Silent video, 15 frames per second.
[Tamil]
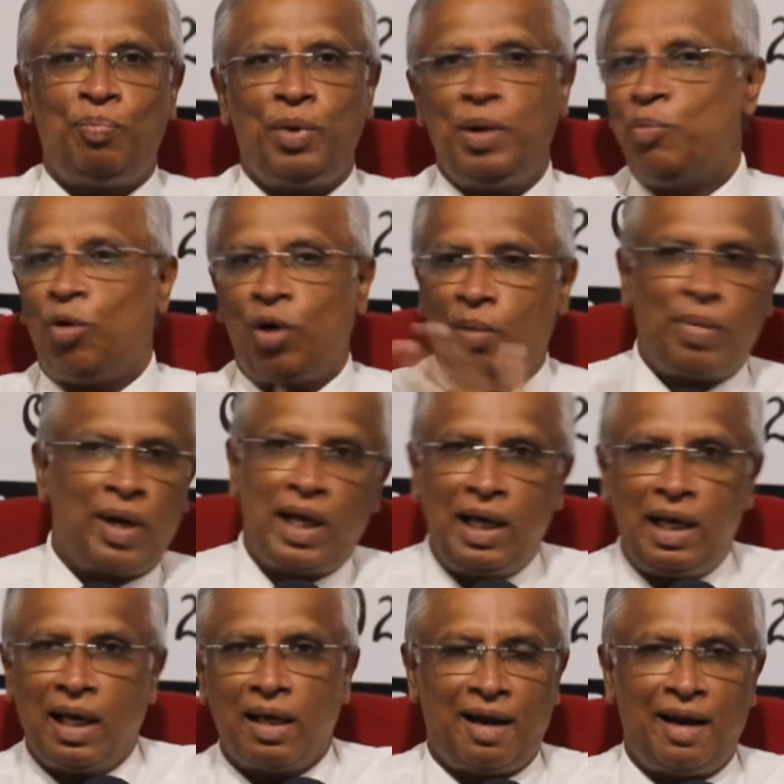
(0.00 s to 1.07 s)
பின்போடப்பட
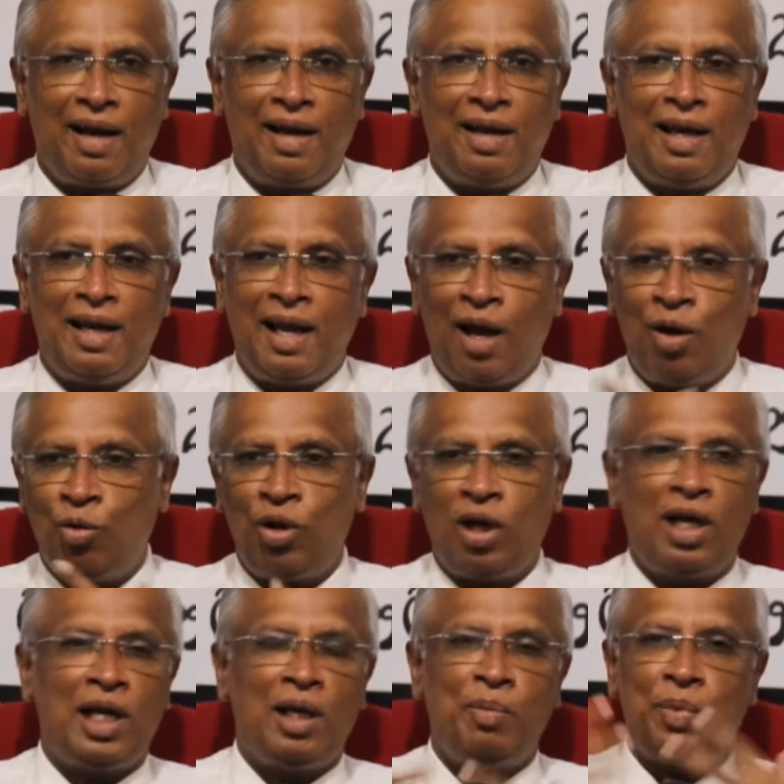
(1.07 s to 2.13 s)
இல்லை ஆனால் எல்லா
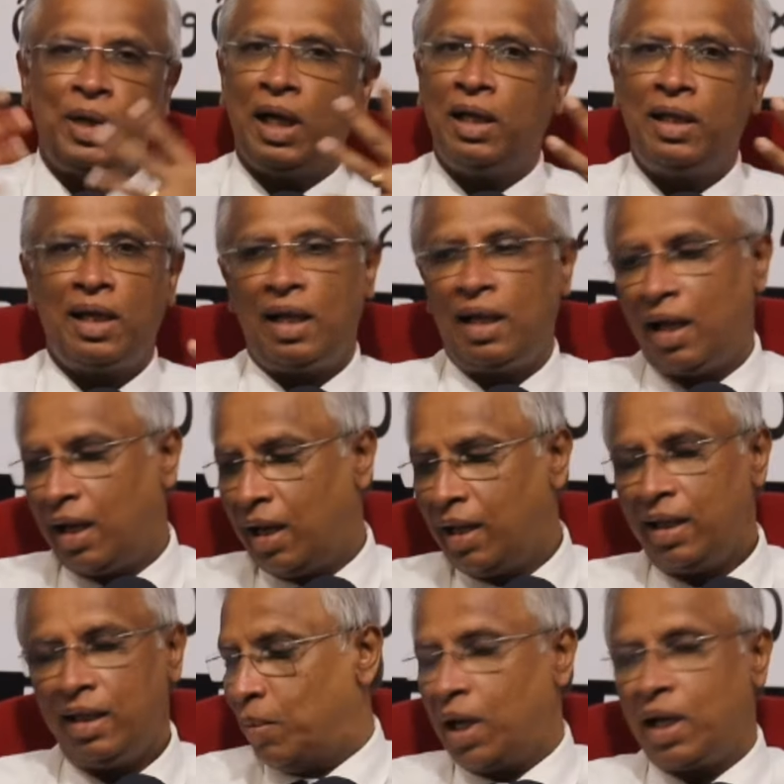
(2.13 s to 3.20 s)
ஊடகங்களும் இப்படி எழுதுறதுனால
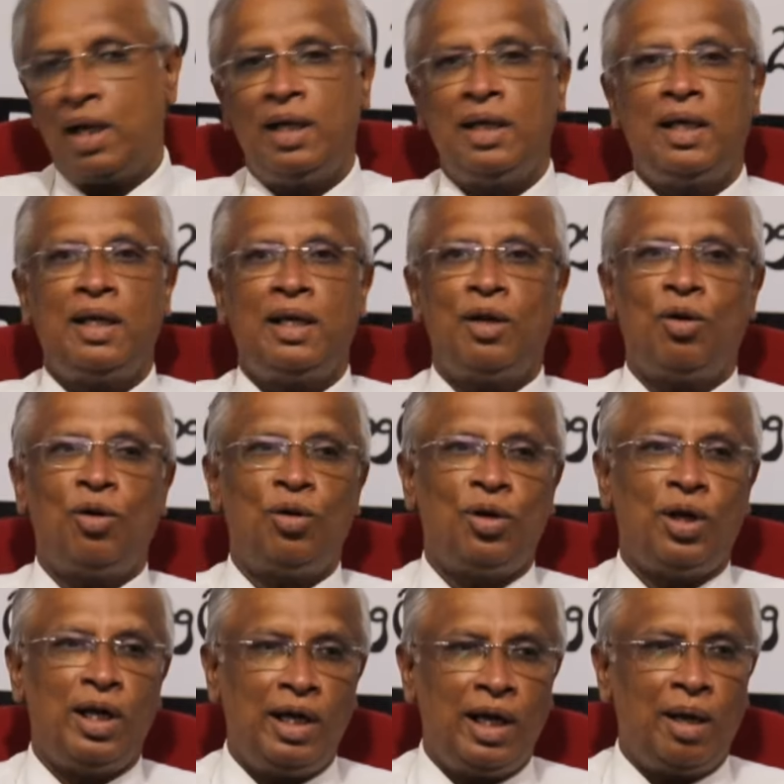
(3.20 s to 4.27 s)
மக்களுக்கு இருக்கிற ஒரு
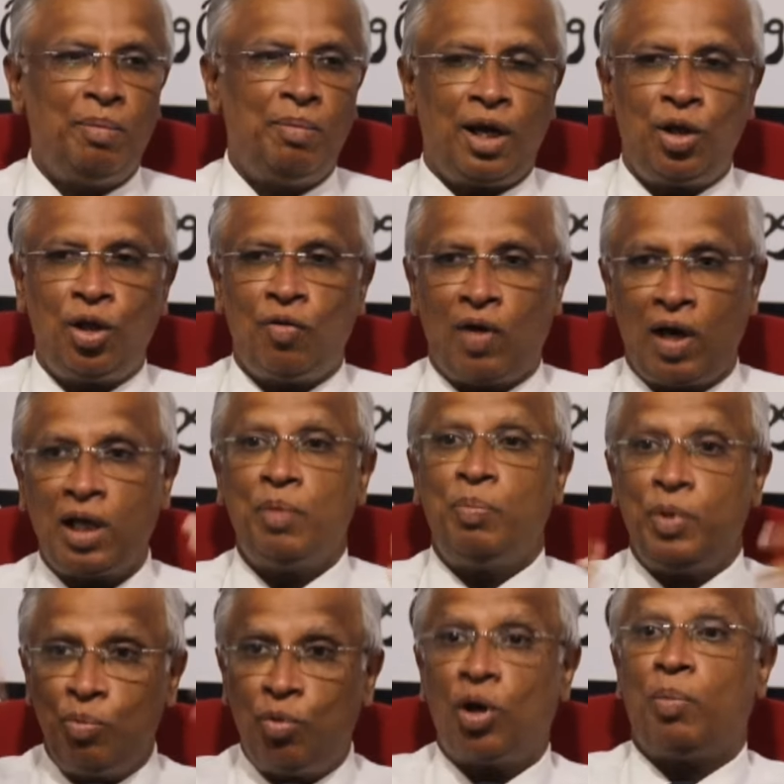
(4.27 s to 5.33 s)
எண்ணம் ஏதோ வழக்கு
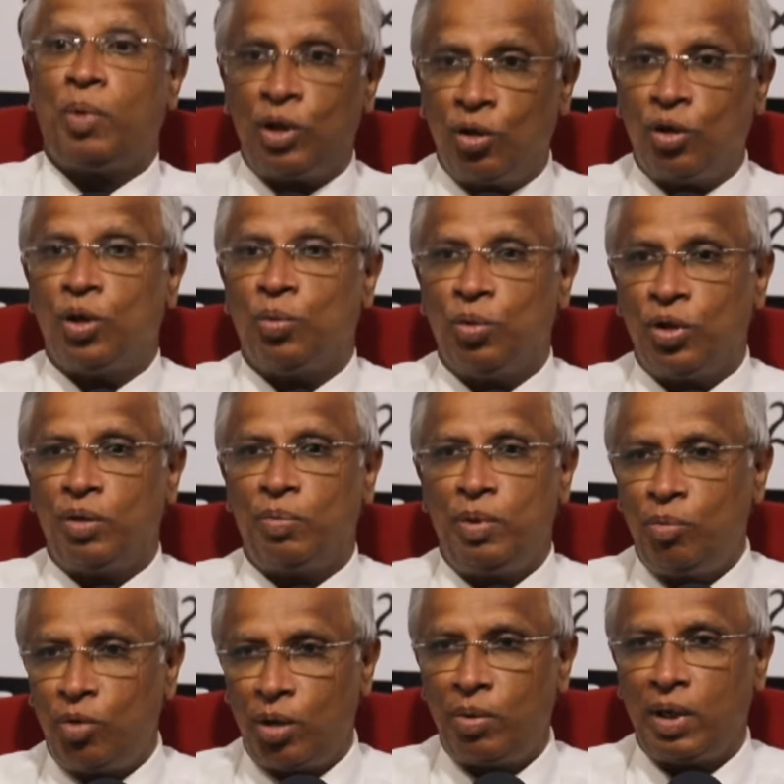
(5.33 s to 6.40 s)
பின்போடப்பட்டு கொண்டு போகுது
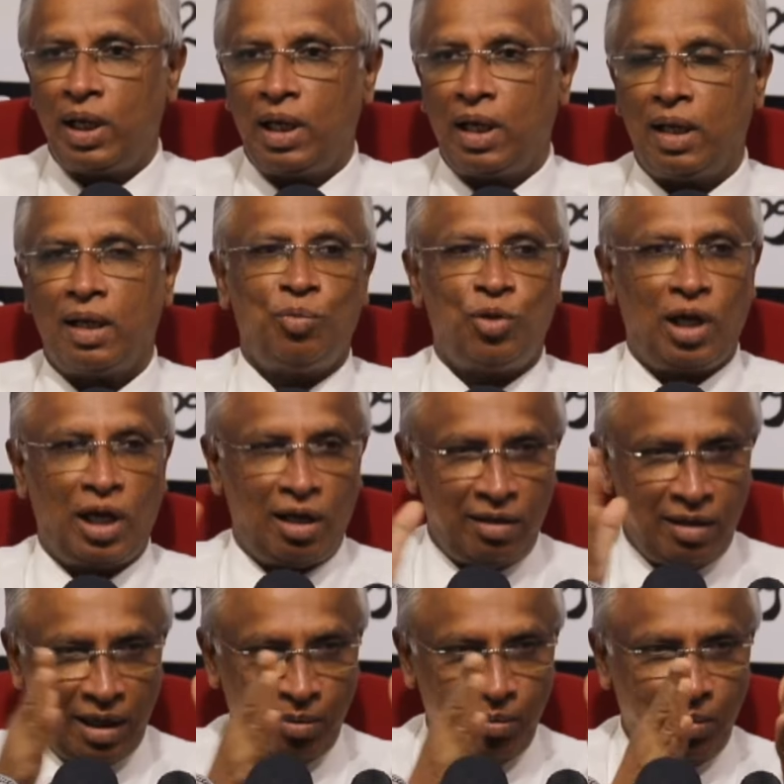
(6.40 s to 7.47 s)
பின்போடப்பட இல்லை
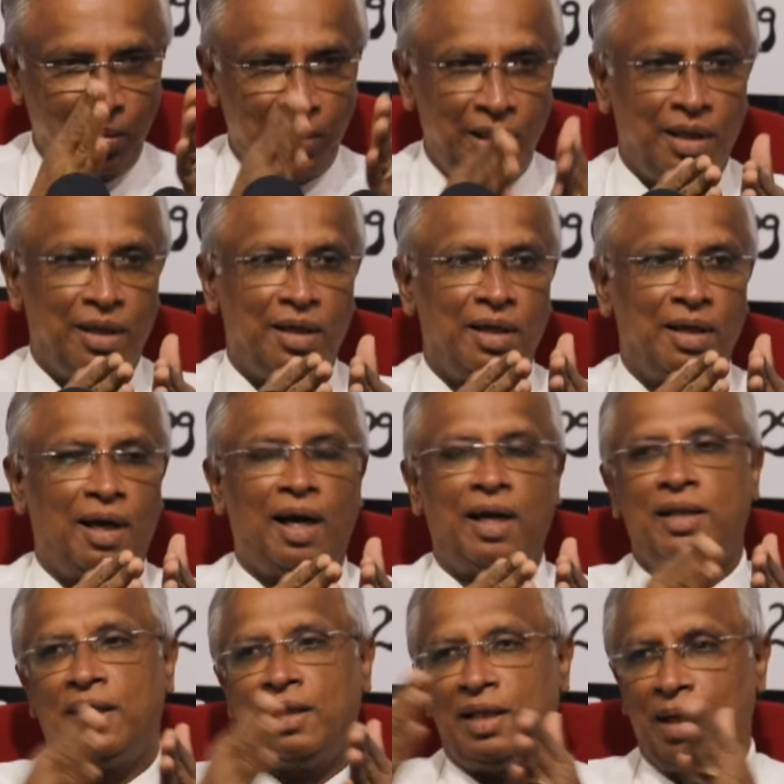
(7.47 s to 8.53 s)
முதலாவது தினம் இதுக்கு
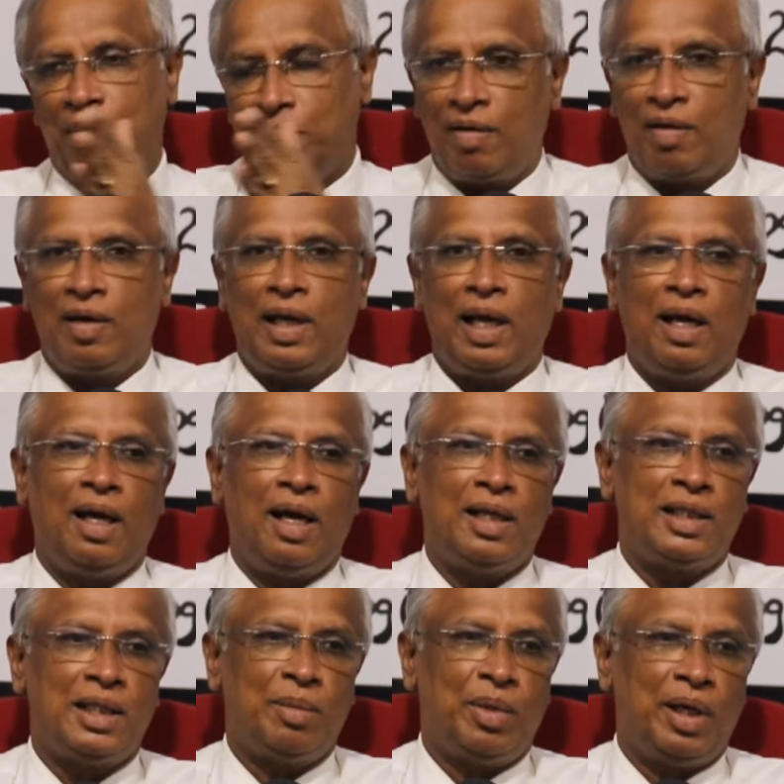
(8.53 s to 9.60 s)
அடுத்த தினம் அவர்களுடைய
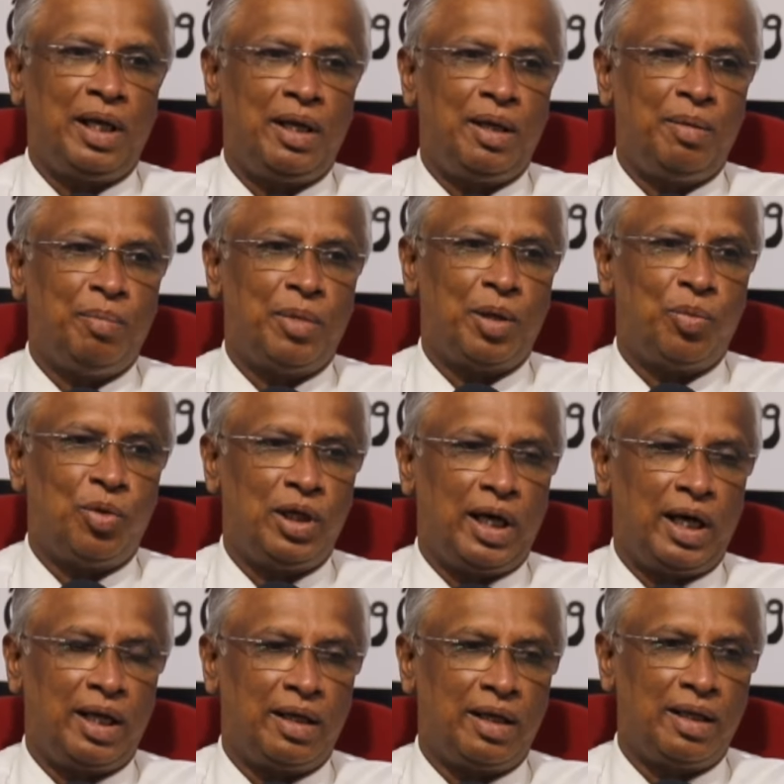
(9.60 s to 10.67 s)
ஆட்சேபனை மறுமொழி
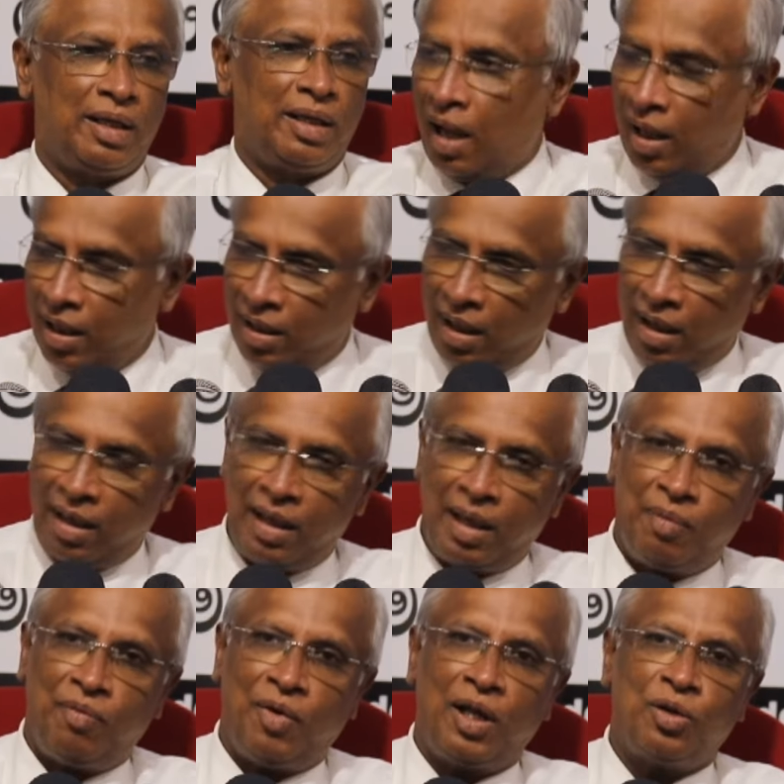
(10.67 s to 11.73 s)
அணைக்கிறது அதுக்கான
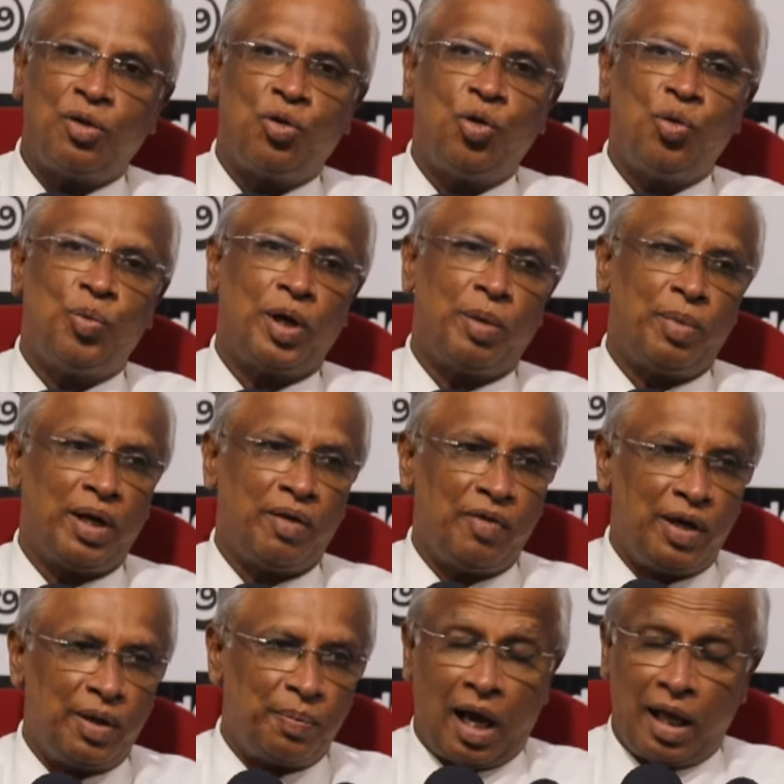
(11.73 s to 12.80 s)
தினம் வழக்கு கூப்பிடப்பட
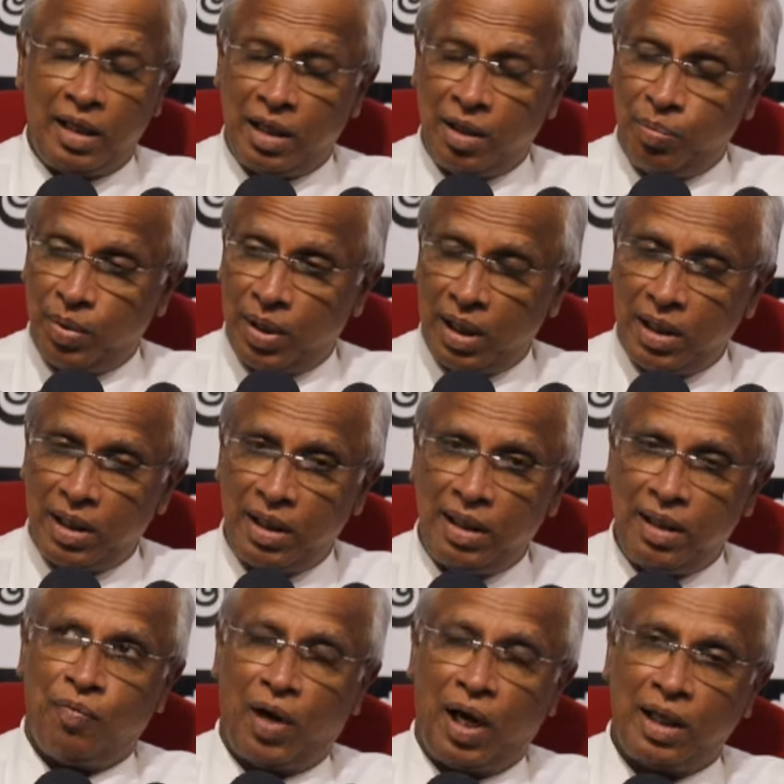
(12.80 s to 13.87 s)
வேணும் அதுக்கு பிறகு
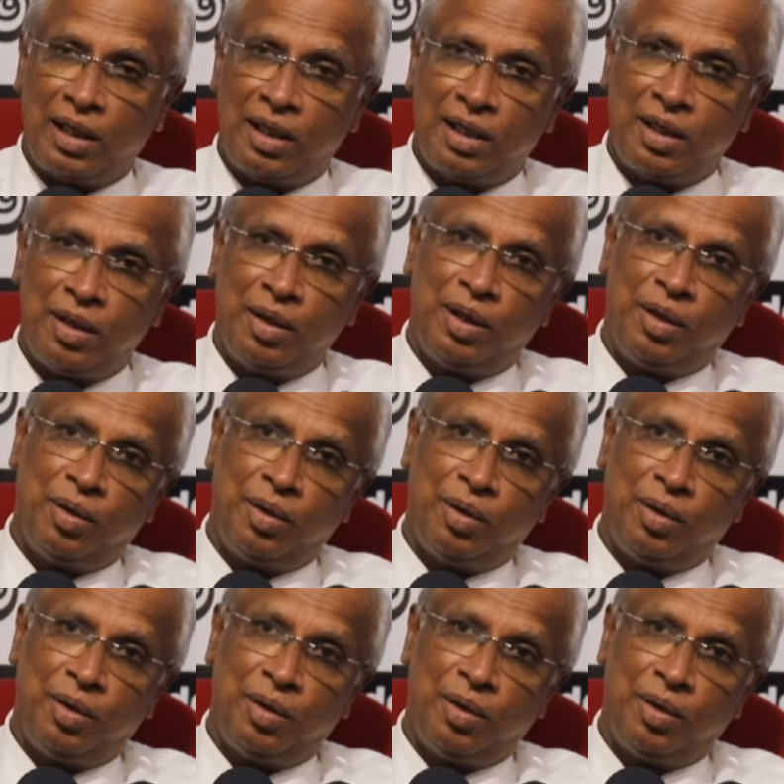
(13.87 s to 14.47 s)
வழக்குக்கு